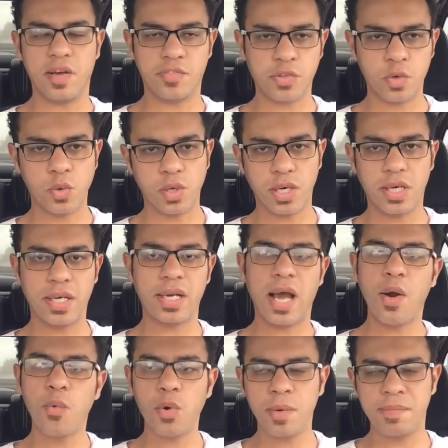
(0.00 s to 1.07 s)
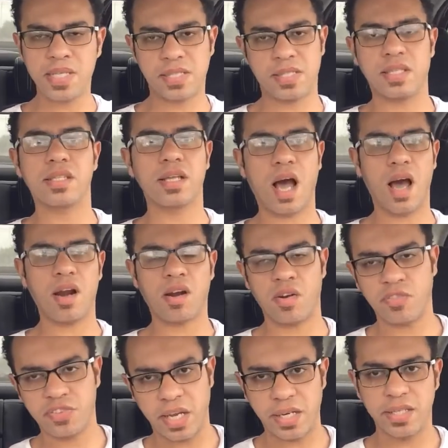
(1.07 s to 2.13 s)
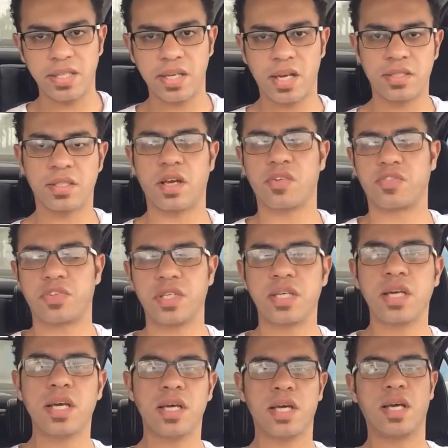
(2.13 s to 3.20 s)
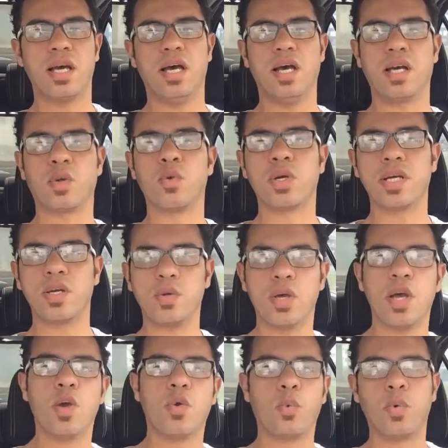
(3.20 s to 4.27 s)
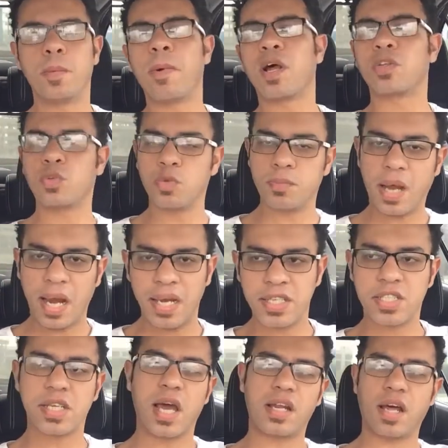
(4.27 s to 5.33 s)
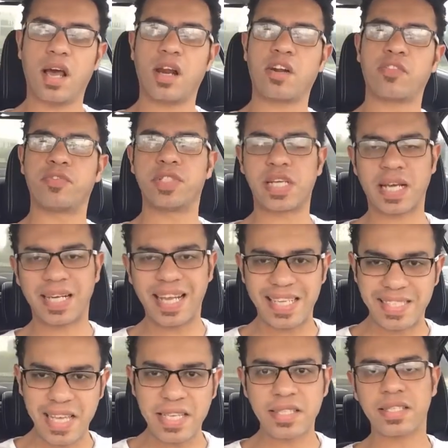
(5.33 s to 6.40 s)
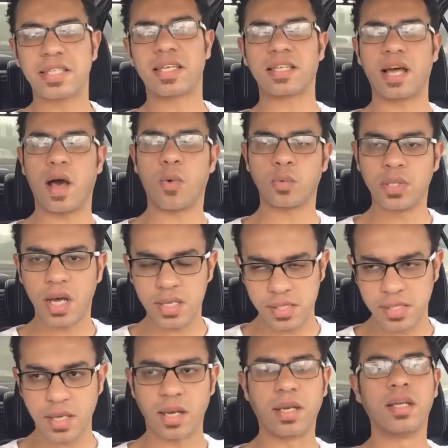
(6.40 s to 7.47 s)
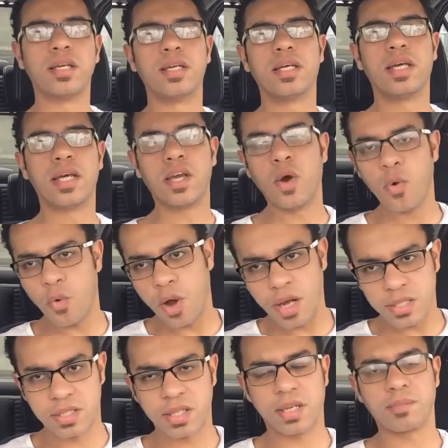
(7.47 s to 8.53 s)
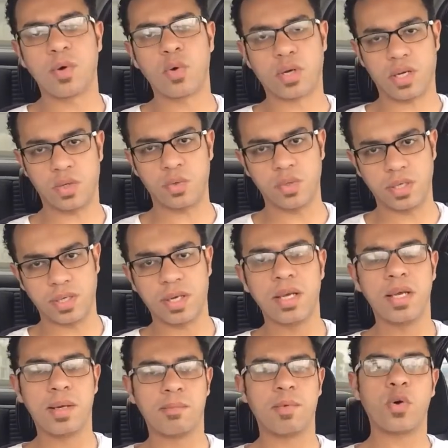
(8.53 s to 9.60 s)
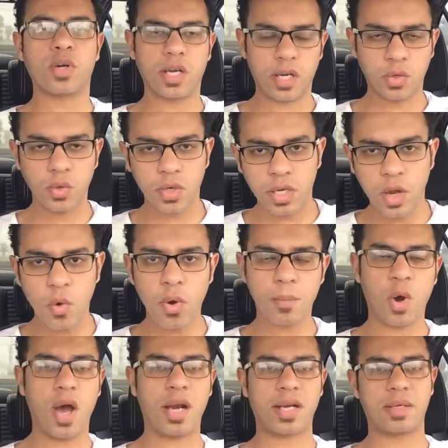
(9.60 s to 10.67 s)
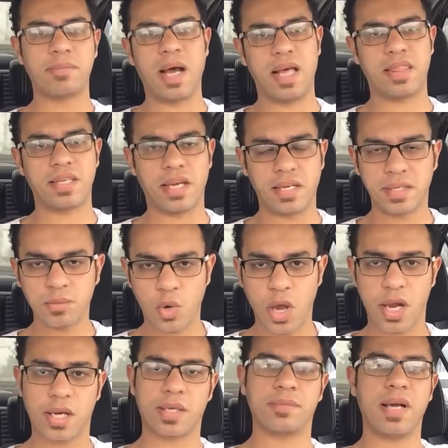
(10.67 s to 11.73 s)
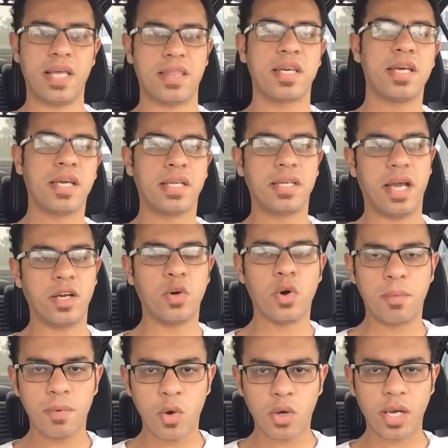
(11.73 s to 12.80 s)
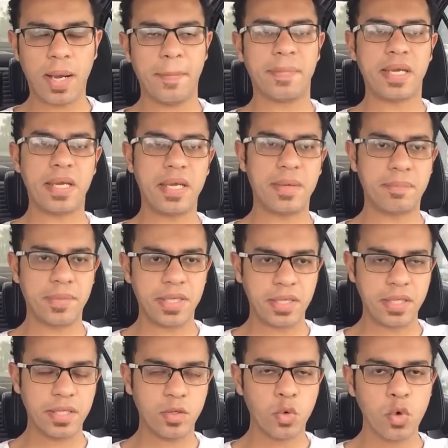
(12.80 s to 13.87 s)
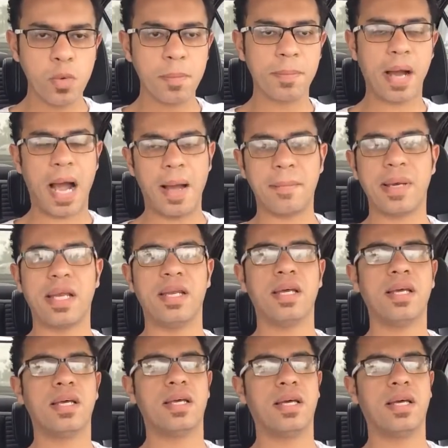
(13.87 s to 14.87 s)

في جوجل الاول بس نعرف يعني ايه اظهر في آه، جوجل وبرضه معلش هنعرف بشكل اساسي كده او نأصل ايه هو اصلا موقع جوجل موقع جوجل هو محرك بحث يعني ايه محرك بحث يعني هو موقع بي بيقوم بعمل